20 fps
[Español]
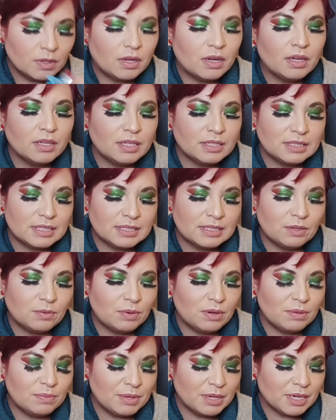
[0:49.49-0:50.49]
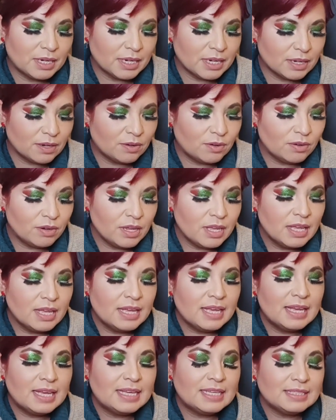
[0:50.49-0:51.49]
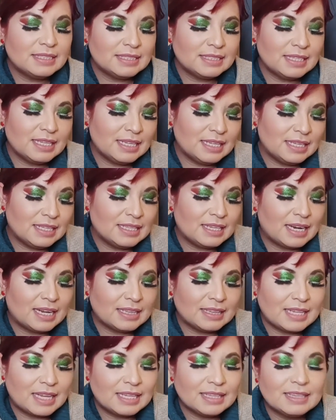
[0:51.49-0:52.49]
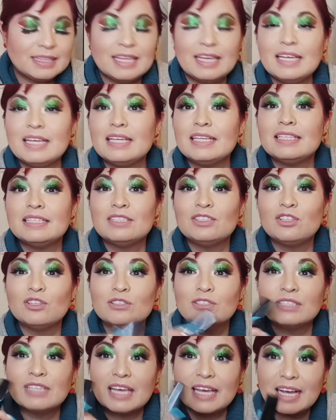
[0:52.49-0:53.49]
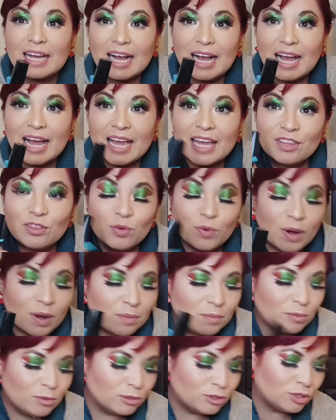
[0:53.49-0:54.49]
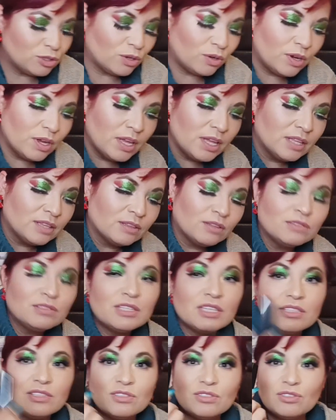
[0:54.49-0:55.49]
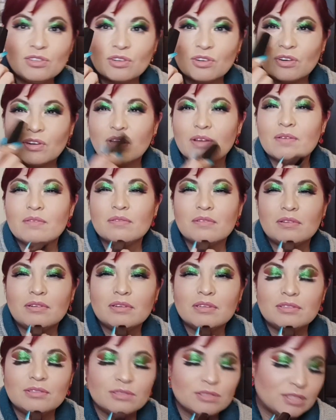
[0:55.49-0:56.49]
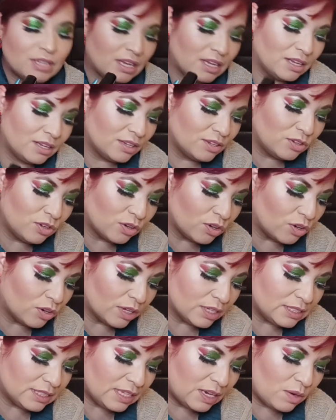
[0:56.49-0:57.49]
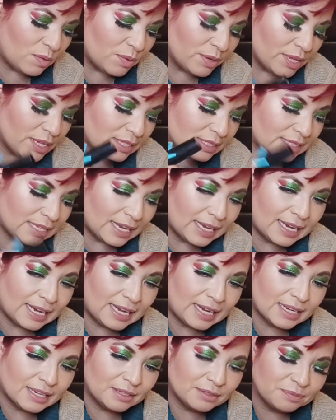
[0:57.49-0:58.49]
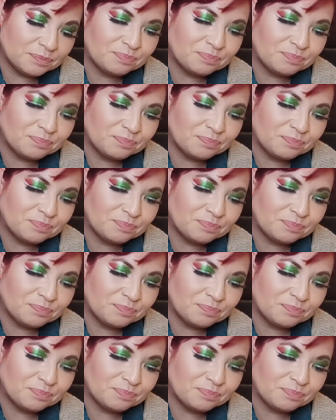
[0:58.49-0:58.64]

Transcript: Ay, este sí huele bien rico. Es hidratante, no se cae, dura mucho. Entonces yo creo que, ay, no sé, yo creo que este lo voy a sacar.